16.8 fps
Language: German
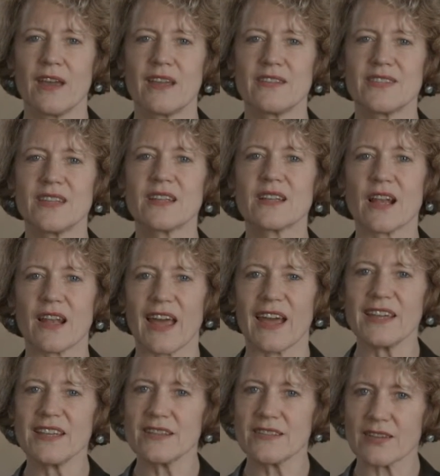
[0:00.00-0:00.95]
Es sind
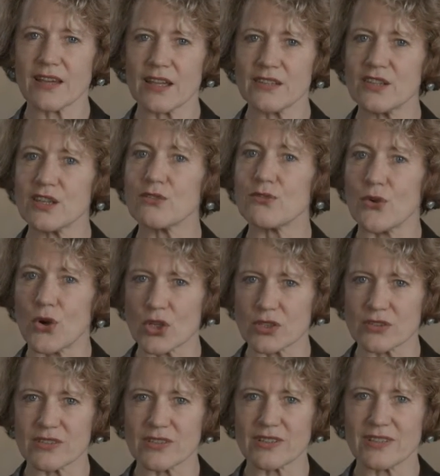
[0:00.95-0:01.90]
gleichzeitig
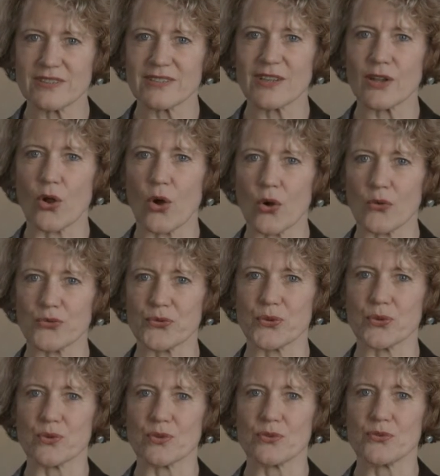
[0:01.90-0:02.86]
Worte der
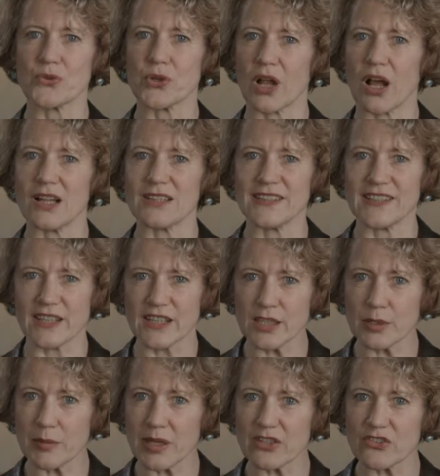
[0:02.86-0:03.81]
Hoffnung für all
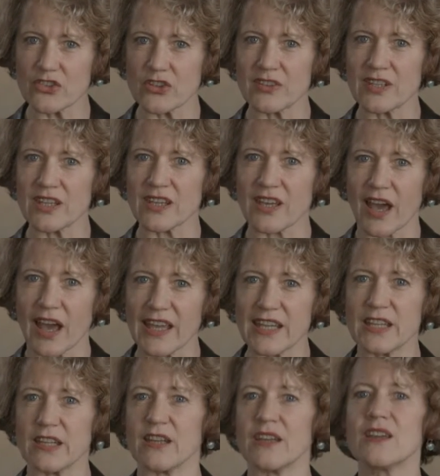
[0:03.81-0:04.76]
jene Menschen, die
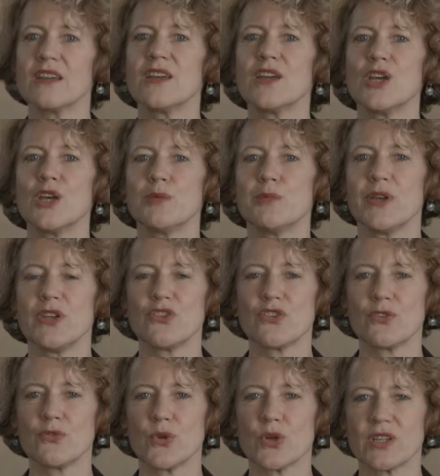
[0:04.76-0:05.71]
keine
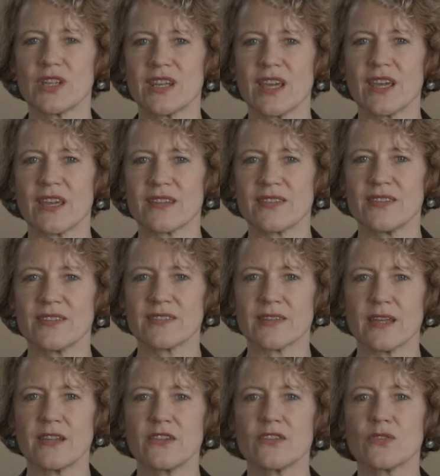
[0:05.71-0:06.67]
menschenwürdige
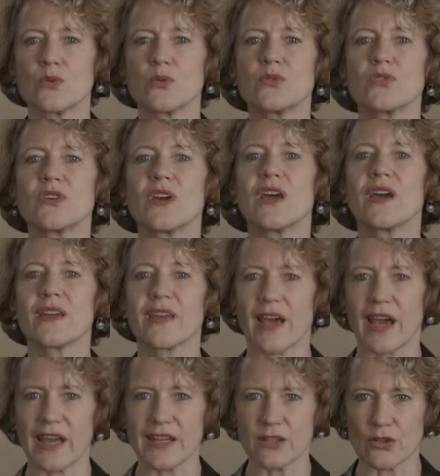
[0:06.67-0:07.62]
Existenz und
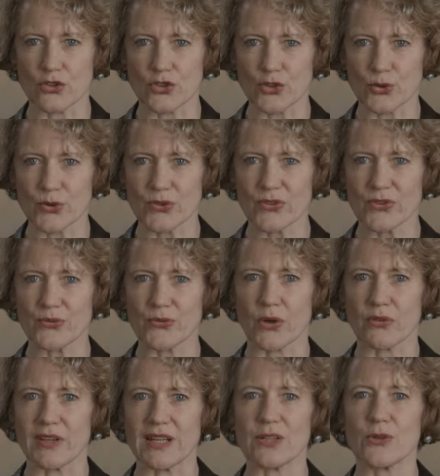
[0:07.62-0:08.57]
keinen Schutz
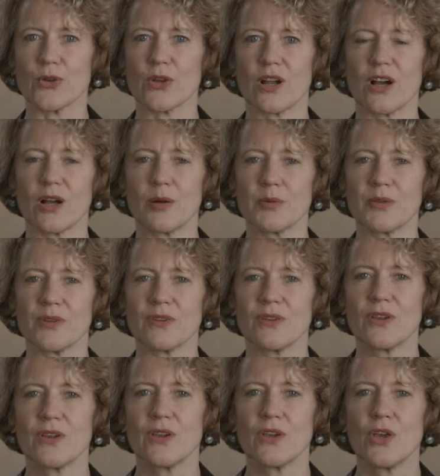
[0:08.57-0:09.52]
vor Willkür haben.
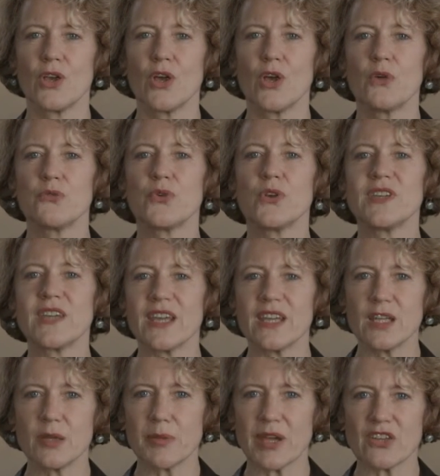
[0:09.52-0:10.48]
Für
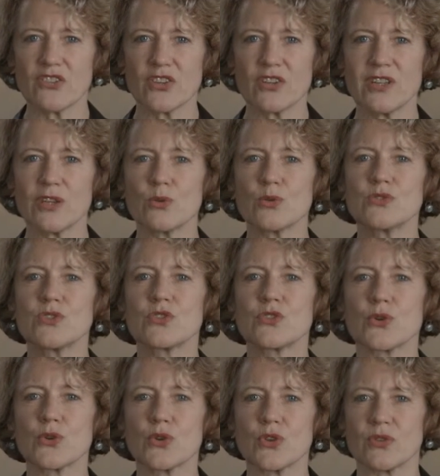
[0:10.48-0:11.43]
jene Menschen, die
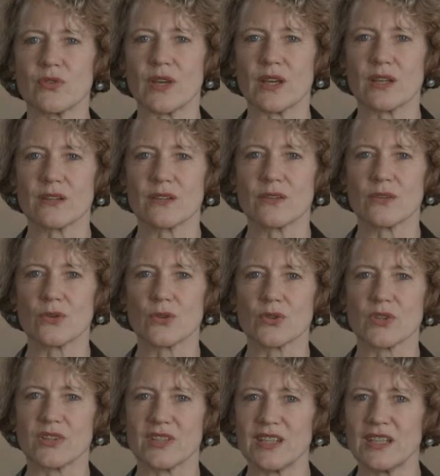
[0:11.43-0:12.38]
unterdrückt werden
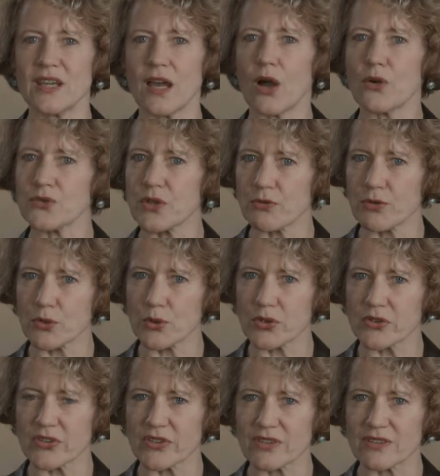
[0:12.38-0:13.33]
oder die auf der
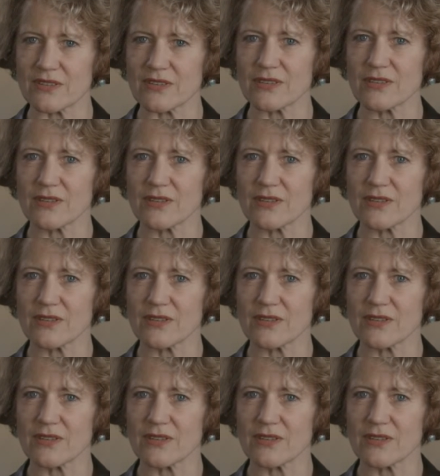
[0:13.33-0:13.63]
Flucht sind.